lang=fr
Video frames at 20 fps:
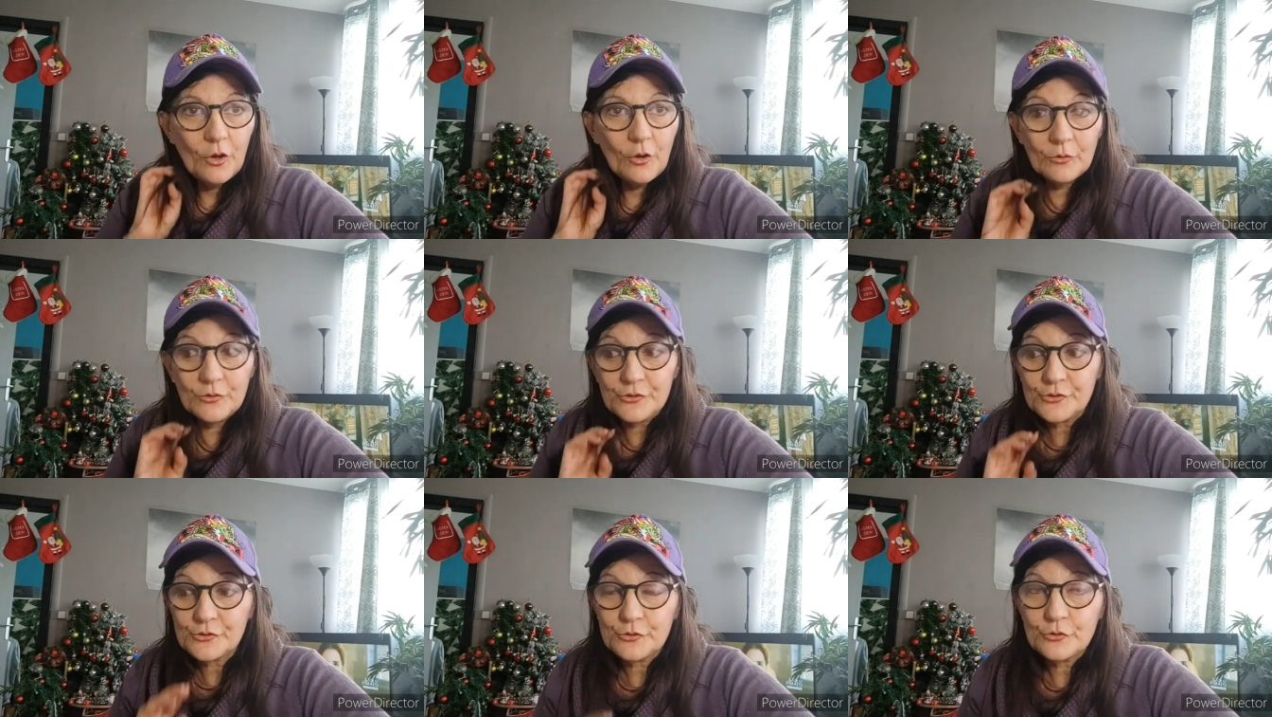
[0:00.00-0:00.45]

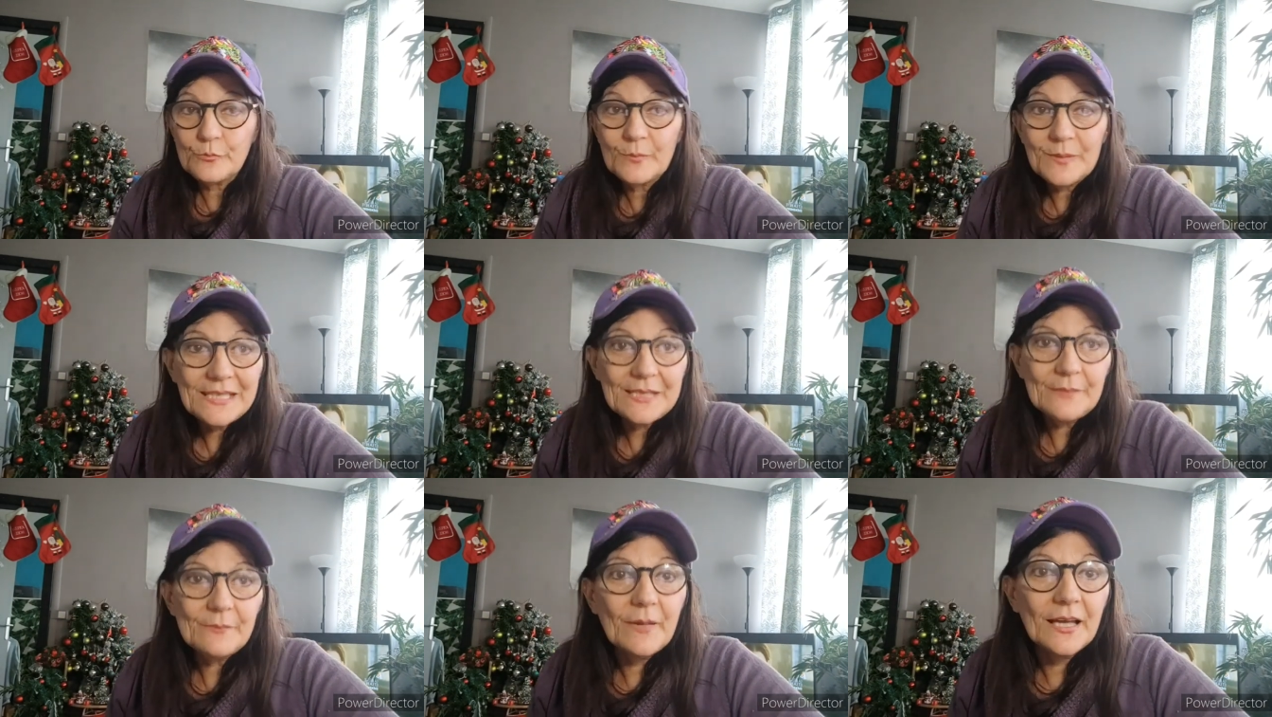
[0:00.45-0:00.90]
euh,
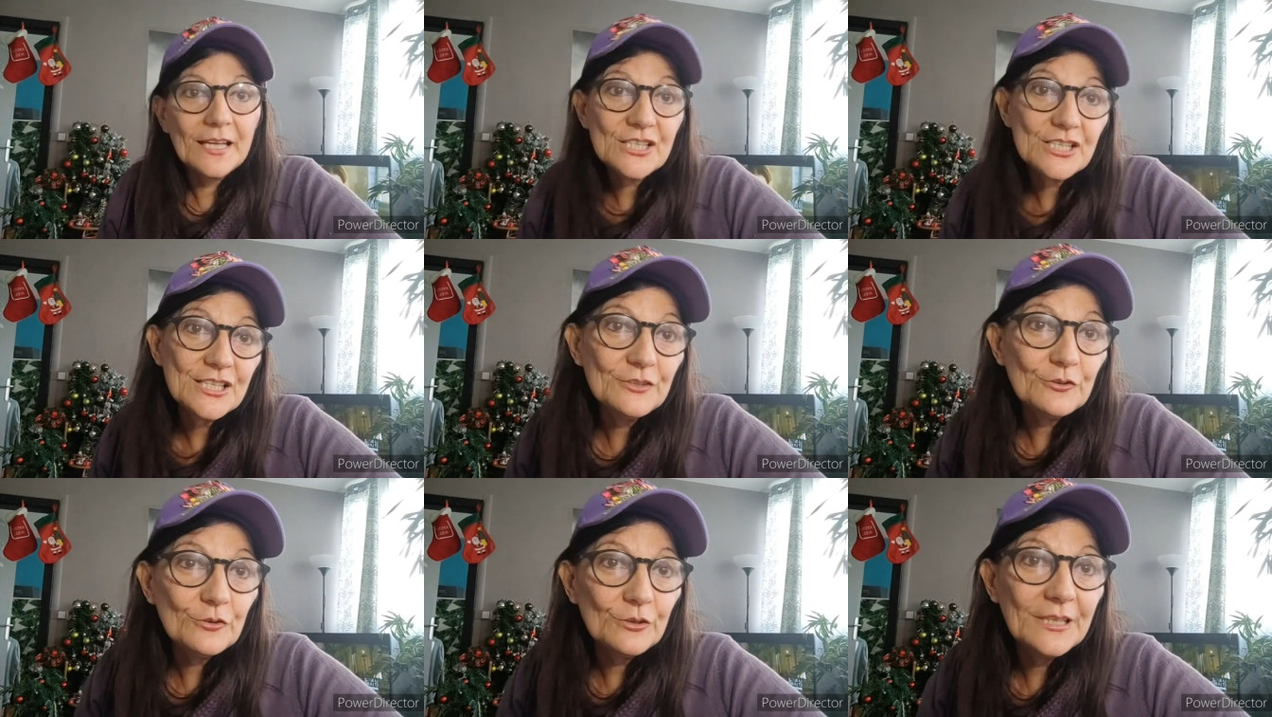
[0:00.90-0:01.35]
sublime,
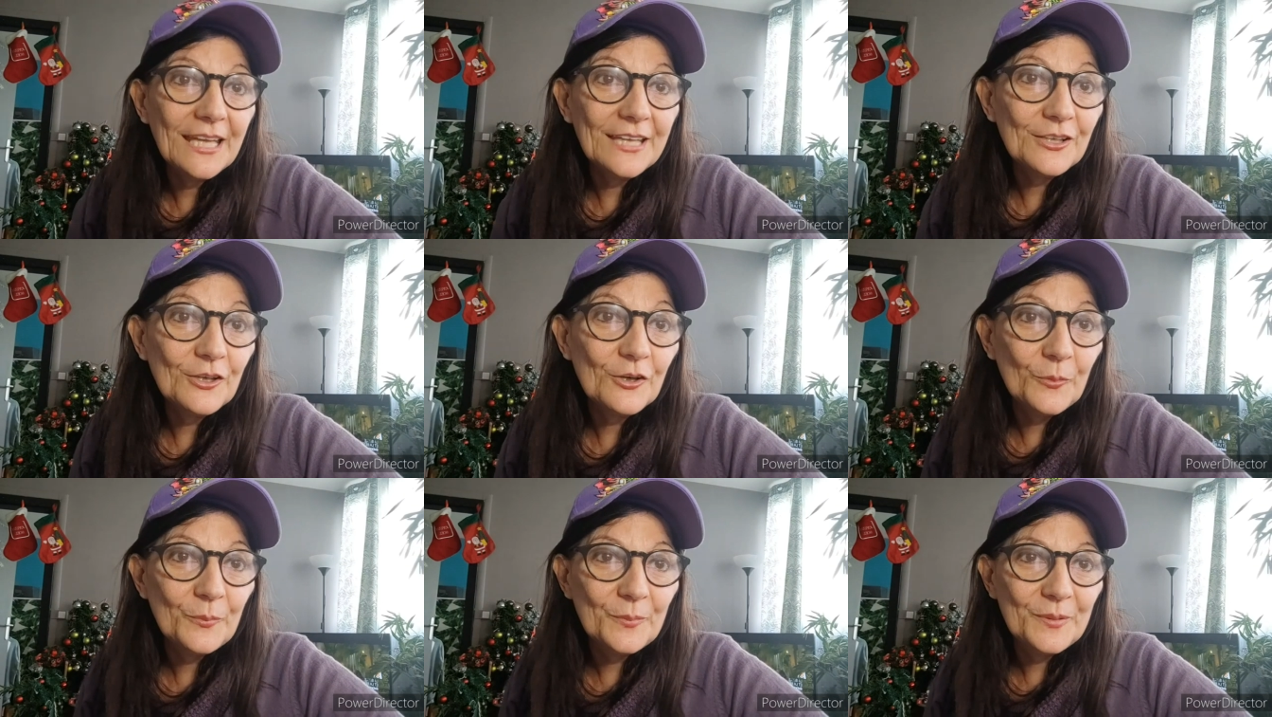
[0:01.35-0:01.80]
je l'ai donné à
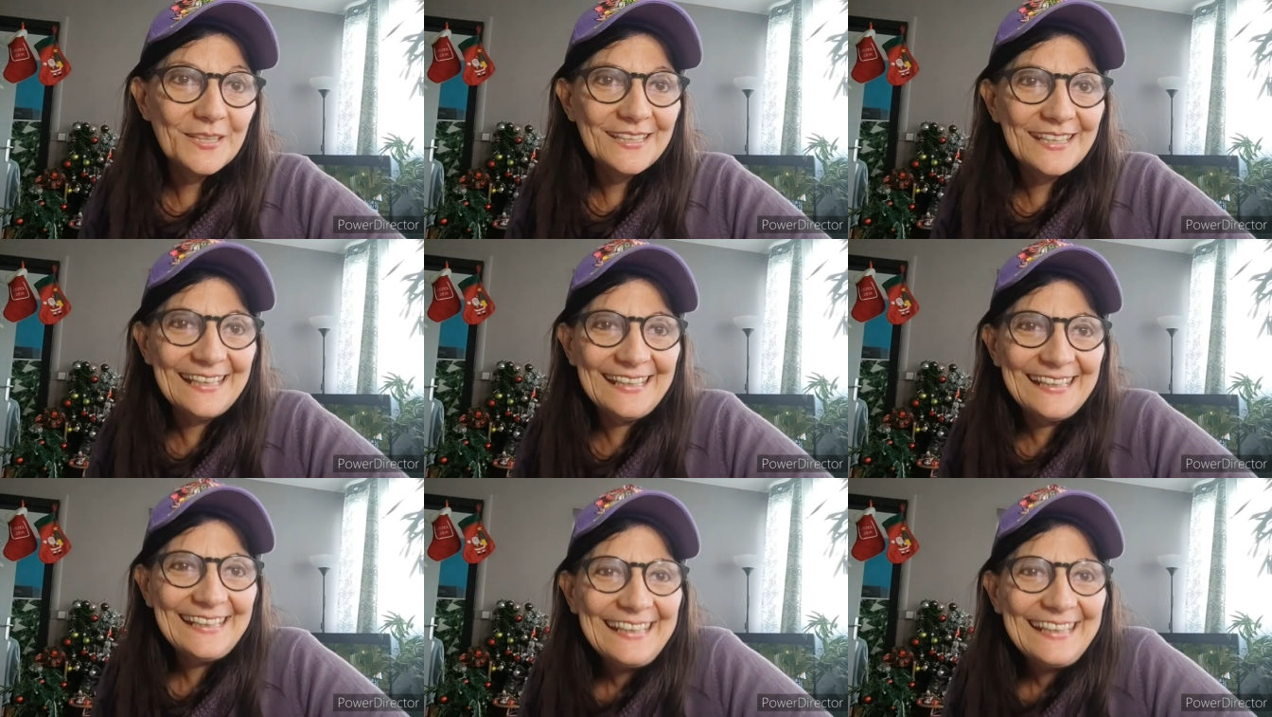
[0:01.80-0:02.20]
une copine.